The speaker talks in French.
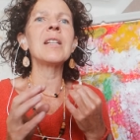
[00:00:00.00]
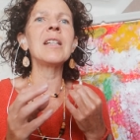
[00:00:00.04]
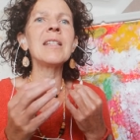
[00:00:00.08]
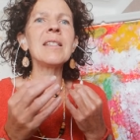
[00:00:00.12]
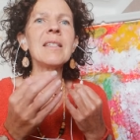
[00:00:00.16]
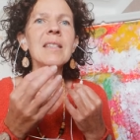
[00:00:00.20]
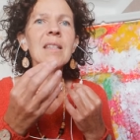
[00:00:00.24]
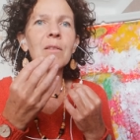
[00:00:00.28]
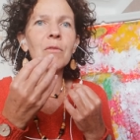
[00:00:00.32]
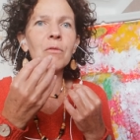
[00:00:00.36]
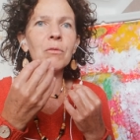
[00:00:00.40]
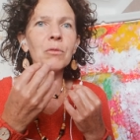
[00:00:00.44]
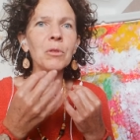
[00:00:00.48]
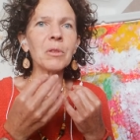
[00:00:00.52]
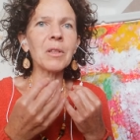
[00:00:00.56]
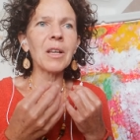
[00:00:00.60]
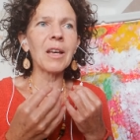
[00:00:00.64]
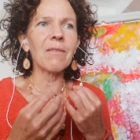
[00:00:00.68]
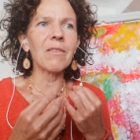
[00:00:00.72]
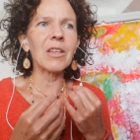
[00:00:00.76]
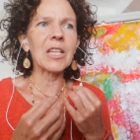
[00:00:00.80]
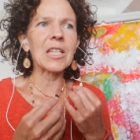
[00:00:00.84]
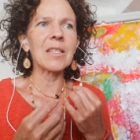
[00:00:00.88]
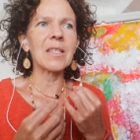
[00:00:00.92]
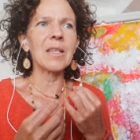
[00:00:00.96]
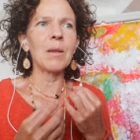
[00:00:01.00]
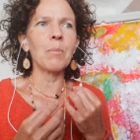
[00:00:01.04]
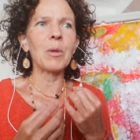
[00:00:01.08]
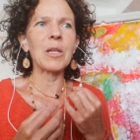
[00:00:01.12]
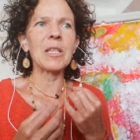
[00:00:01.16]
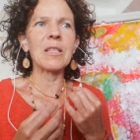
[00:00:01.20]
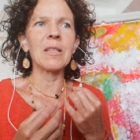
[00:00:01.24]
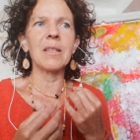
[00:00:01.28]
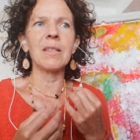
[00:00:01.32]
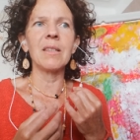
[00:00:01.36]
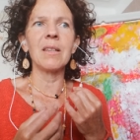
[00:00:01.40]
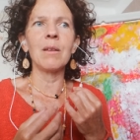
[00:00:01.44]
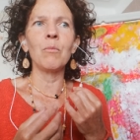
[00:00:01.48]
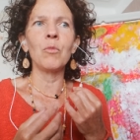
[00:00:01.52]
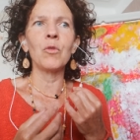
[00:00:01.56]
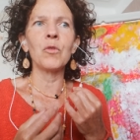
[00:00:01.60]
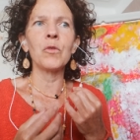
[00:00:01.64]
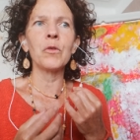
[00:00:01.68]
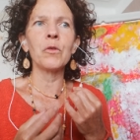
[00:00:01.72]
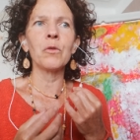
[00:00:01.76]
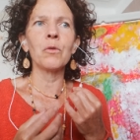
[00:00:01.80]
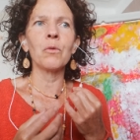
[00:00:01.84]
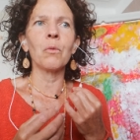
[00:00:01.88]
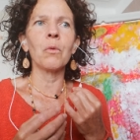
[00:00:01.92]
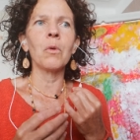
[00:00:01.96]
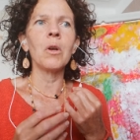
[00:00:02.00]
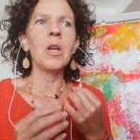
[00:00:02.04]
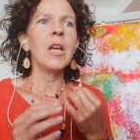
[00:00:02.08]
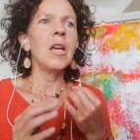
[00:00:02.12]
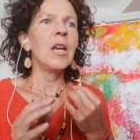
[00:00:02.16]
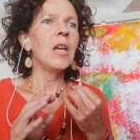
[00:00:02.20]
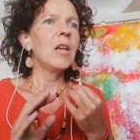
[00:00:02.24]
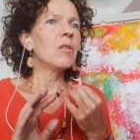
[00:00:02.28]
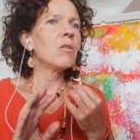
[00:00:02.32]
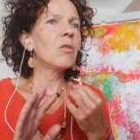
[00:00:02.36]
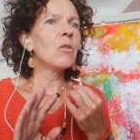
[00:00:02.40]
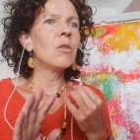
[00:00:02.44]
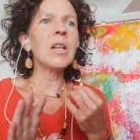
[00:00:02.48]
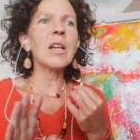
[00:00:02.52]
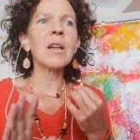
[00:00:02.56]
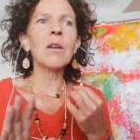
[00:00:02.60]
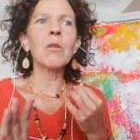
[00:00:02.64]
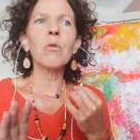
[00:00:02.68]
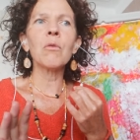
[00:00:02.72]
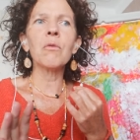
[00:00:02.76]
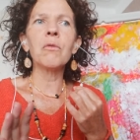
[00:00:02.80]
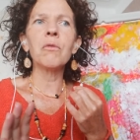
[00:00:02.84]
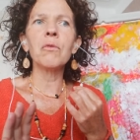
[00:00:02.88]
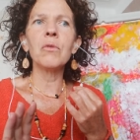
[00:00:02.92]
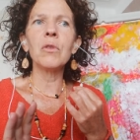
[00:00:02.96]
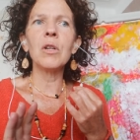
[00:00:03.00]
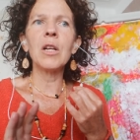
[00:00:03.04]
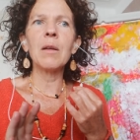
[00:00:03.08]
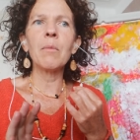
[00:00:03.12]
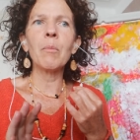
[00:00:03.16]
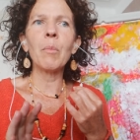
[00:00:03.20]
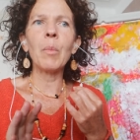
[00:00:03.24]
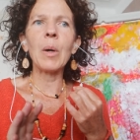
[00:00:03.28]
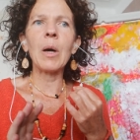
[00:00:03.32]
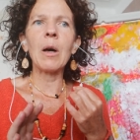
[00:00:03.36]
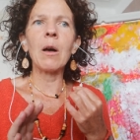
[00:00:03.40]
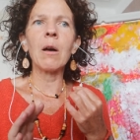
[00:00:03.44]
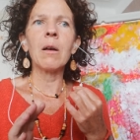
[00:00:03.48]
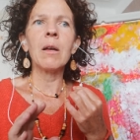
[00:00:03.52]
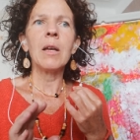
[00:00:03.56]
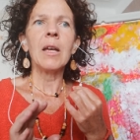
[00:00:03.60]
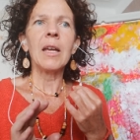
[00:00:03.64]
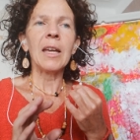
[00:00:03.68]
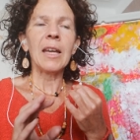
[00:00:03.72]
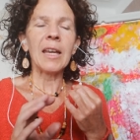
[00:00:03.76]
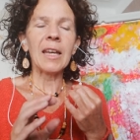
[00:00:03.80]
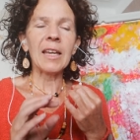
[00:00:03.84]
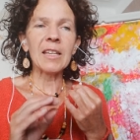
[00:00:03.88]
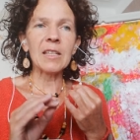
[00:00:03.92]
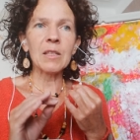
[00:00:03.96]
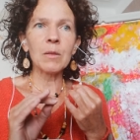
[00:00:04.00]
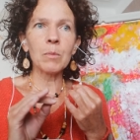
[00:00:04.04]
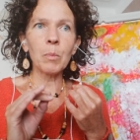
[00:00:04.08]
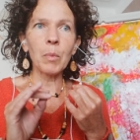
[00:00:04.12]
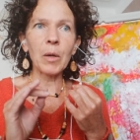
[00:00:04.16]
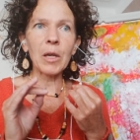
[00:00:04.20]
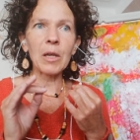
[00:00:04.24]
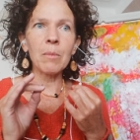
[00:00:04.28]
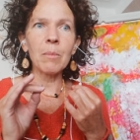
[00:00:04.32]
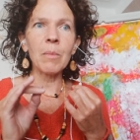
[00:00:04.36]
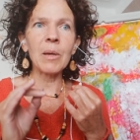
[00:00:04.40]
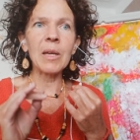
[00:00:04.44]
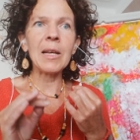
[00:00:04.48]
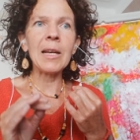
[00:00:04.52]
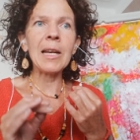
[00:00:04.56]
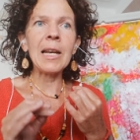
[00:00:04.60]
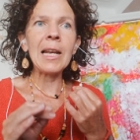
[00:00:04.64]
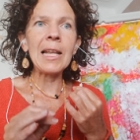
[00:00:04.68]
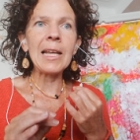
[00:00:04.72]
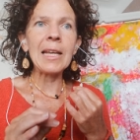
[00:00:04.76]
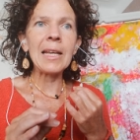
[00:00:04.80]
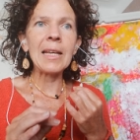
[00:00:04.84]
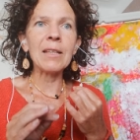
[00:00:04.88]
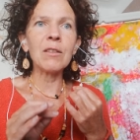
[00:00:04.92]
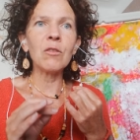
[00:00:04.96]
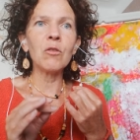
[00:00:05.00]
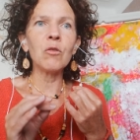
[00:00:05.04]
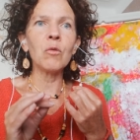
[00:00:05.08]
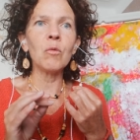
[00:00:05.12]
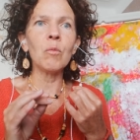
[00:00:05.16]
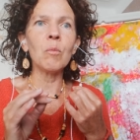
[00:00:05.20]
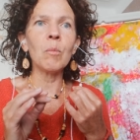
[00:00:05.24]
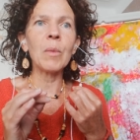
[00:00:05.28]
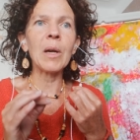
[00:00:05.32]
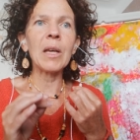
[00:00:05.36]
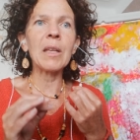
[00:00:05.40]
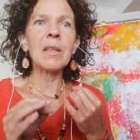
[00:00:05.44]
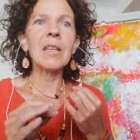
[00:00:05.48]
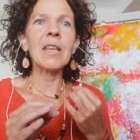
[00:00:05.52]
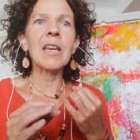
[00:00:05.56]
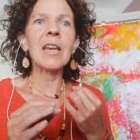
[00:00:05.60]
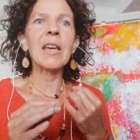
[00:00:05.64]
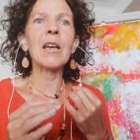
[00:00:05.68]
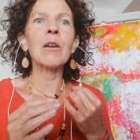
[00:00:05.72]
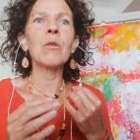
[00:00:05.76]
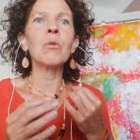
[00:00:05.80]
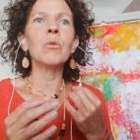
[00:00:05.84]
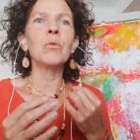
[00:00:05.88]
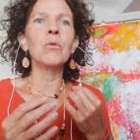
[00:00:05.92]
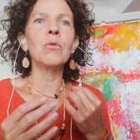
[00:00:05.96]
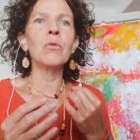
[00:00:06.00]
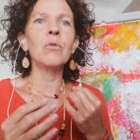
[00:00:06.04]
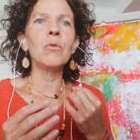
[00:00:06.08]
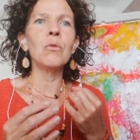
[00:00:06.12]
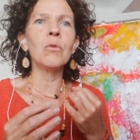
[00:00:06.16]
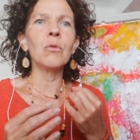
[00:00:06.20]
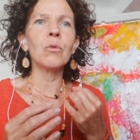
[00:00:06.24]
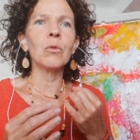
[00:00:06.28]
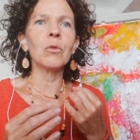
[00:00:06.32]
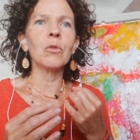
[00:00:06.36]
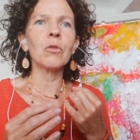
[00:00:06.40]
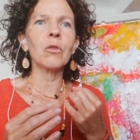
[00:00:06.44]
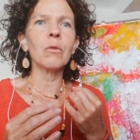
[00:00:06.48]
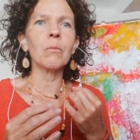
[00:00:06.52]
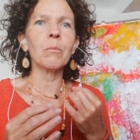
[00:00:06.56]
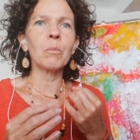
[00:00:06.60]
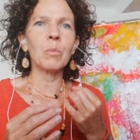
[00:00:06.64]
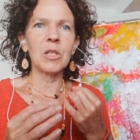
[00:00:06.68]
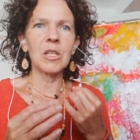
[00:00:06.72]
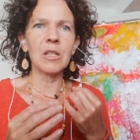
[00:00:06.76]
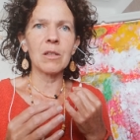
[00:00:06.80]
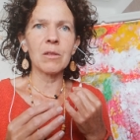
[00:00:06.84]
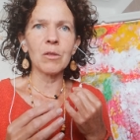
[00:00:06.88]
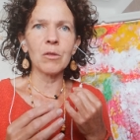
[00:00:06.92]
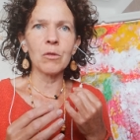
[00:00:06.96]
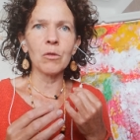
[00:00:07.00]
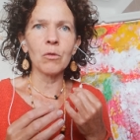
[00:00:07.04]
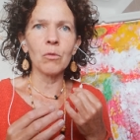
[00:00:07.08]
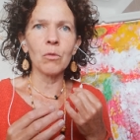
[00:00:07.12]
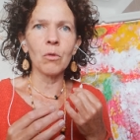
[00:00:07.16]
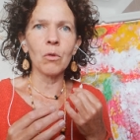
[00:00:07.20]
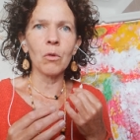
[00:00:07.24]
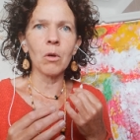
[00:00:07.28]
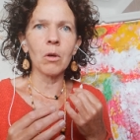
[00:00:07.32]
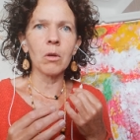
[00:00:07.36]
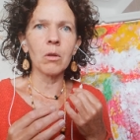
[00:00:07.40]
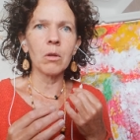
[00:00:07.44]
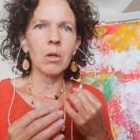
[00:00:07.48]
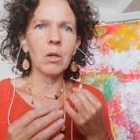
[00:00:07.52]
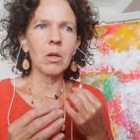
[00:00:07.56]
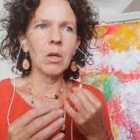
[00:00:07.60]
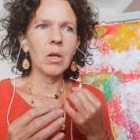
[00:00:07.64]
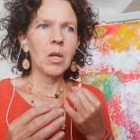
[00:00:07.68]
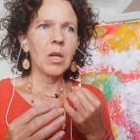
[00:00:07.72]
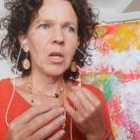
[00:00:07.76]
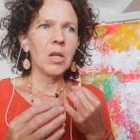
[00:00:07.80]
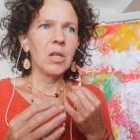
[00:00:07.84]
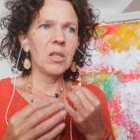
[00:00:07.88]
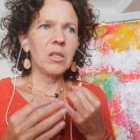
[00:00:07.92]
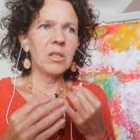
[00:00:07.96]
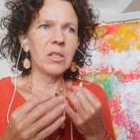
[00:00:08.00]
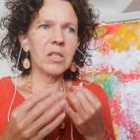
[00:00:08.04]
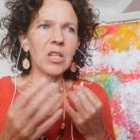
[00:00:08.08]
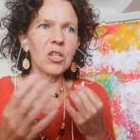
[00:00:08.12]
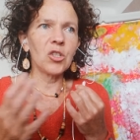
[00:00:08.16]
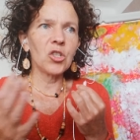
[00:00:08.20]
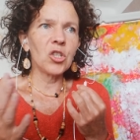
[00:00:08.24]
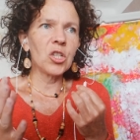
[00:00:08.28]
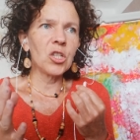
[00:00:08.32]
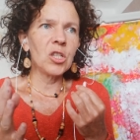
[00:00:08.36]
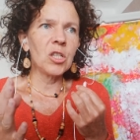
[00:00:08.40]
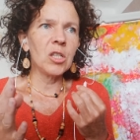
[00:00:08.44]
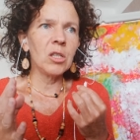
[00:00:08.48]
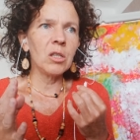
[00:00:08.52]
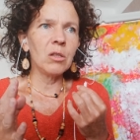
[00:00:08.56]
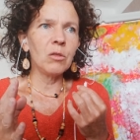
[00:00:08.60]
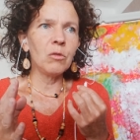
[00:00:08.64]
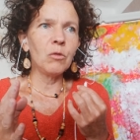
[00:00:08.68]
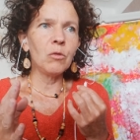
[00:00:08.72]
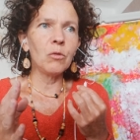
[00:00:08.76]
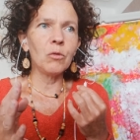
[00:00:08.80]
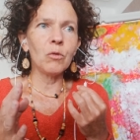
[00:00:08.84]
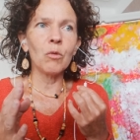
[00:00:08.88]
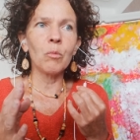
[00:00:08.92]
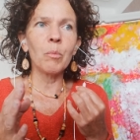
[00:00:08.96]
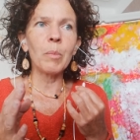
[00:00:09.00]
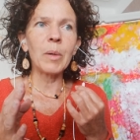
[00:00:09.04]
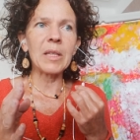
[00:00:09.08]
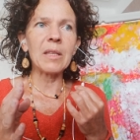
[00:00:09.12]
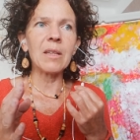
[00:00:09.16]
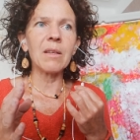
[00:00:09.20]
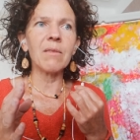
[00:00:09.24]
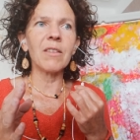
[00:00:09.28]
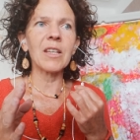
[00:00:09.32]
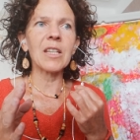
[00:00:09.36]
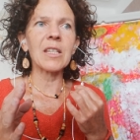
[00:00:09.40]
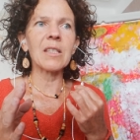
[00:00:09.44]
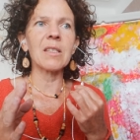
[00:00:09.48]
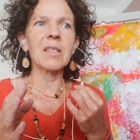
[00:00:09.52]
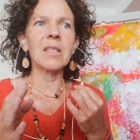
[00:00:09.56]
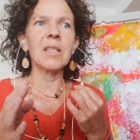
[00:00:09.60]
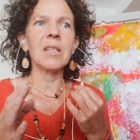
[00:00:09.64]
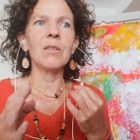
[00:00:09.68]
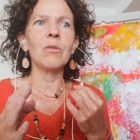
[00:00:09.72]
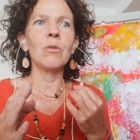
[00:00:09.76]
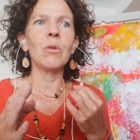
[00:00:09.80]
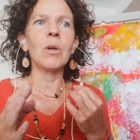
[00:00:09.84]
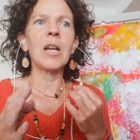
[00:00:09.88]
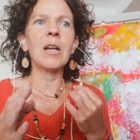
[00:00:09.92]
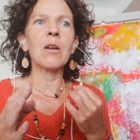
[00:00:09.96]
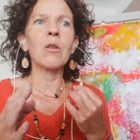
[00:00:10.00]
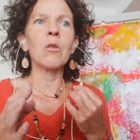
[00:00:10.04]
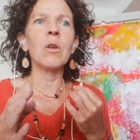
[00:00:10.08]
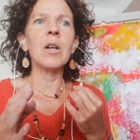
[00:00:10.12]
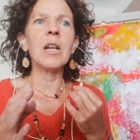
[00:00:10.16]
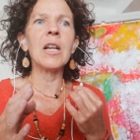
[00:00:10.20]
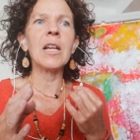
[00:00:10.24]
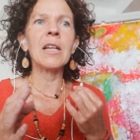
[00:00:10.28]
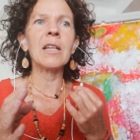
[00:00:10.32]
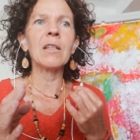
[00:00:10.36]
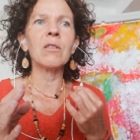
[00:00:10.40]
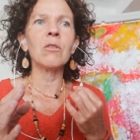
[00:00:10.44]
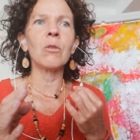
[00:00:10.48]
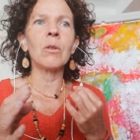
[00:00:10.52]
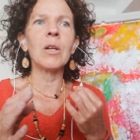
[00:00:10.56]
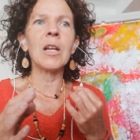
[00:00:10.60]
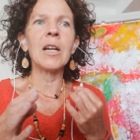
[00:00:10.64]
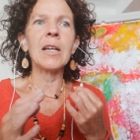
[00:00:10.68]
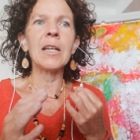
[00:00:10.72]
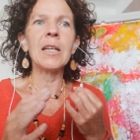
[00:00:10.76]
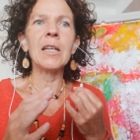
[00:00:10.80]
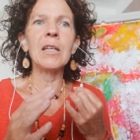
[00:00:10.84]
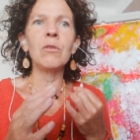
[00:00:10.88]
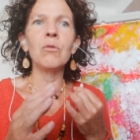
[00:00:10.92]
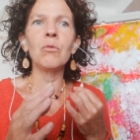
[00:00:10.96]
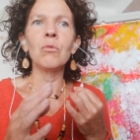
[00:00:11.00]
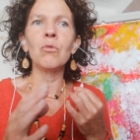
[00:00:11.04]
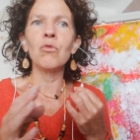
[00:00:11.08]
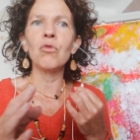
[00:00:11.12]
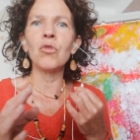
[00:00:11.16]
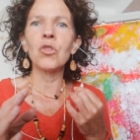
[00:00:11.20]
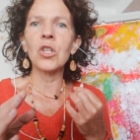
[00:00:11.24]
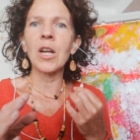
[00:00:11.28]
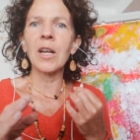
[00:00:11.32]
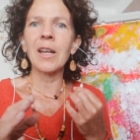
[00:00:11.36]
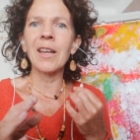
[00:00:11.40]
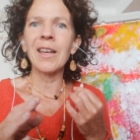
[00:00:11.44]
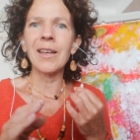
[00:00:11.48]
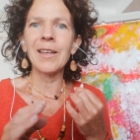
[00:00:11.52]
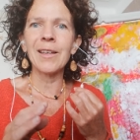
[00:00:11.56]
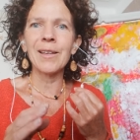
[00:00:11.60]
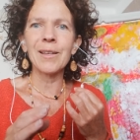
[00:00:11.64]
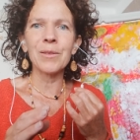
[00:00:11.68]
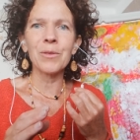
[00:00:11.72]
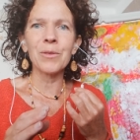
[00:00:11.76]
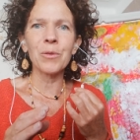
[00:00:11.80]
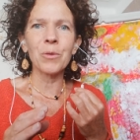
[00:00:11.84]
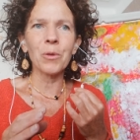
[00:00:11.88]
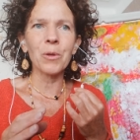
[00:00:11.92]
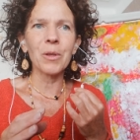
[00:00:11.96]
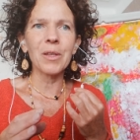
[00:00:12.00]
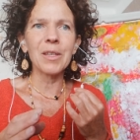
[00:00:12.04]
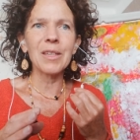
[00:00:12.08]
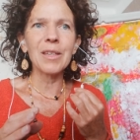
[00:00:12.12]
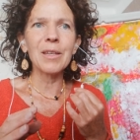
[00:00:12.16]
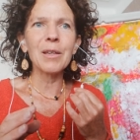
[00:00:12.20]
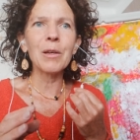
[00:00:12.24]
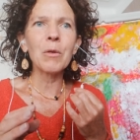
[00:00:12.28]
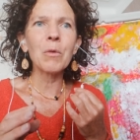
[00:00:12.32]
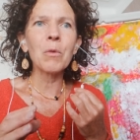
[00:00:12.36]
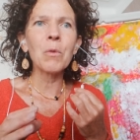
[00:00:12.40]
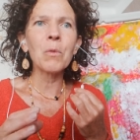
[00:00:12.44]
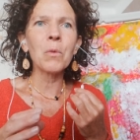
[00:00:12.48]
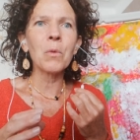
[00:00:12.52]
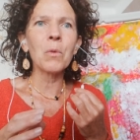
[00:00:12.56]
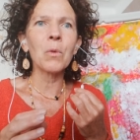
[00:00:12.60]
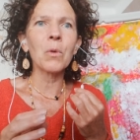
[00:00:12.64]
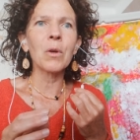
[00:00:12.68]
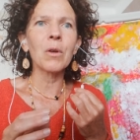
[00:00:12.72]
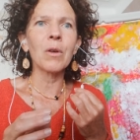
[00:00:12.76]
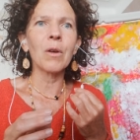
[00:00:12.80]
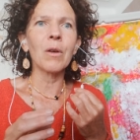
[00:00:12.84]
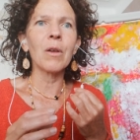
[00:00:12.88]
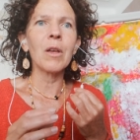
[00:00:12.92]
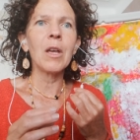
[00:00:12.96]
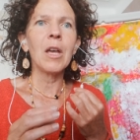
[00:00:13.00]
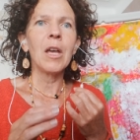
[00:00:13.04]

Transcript: Laissez-vous traverser par ces émotions, ne les refoulez pas, exprimez-les d'une manière ou d'une autre, bien sûr il s'agit de ne pas déverser de la colère, de la haine ou du chagrin sur quiconque,